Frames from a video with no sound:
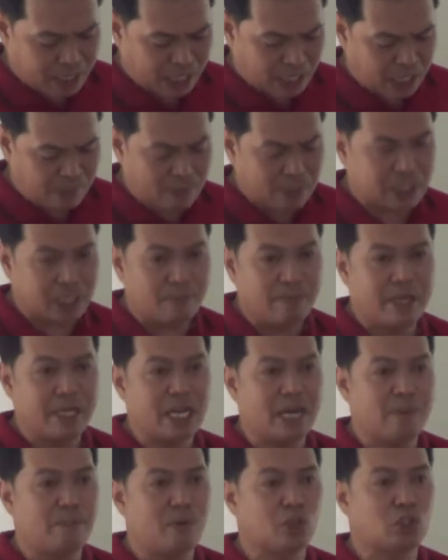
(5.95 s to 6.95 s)
Ang ibig sabihin
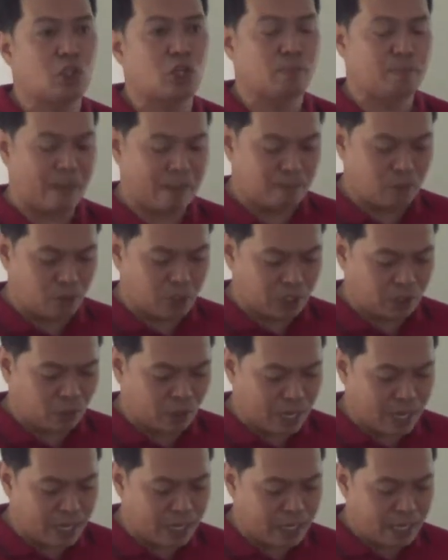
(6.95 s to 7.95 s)
ni Apostol Pablo dito
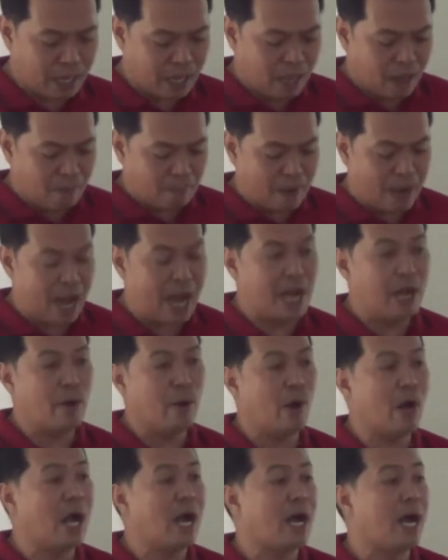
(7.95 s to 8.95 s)
ay
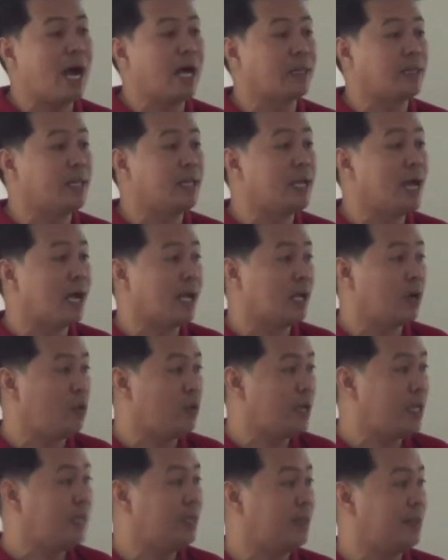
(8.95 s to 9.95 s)
paano nga ang ating
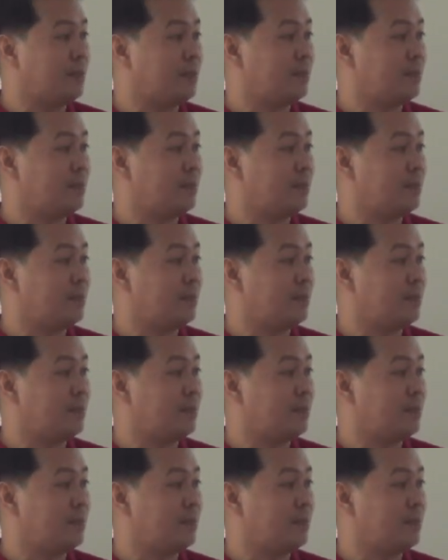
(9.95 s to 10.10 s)
gagawin?